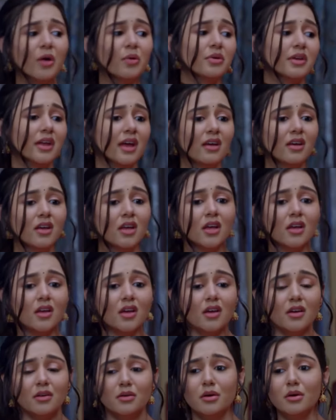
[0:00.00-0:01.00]
हो रहा
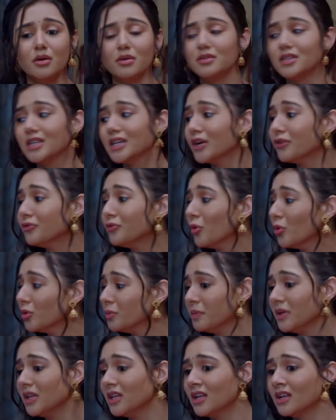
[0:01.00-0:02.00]
है टीका
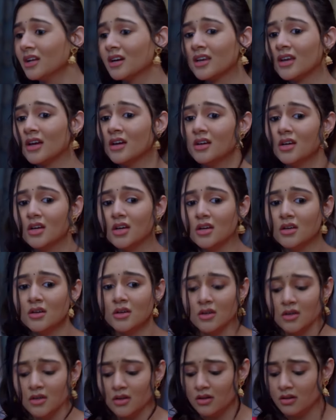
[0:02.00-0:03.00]
फोन भी नहीं लग रहा
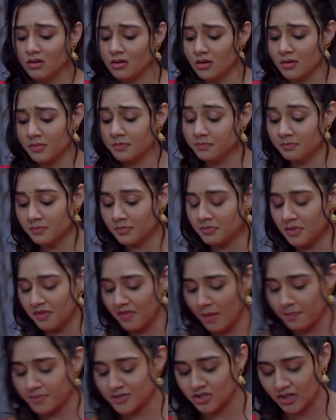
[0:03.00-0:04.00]
है मैं
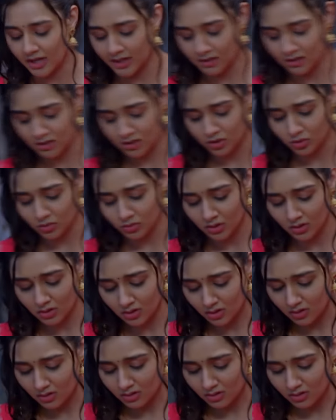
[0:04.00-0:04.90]
वापस ट्राई करती हूँ उनको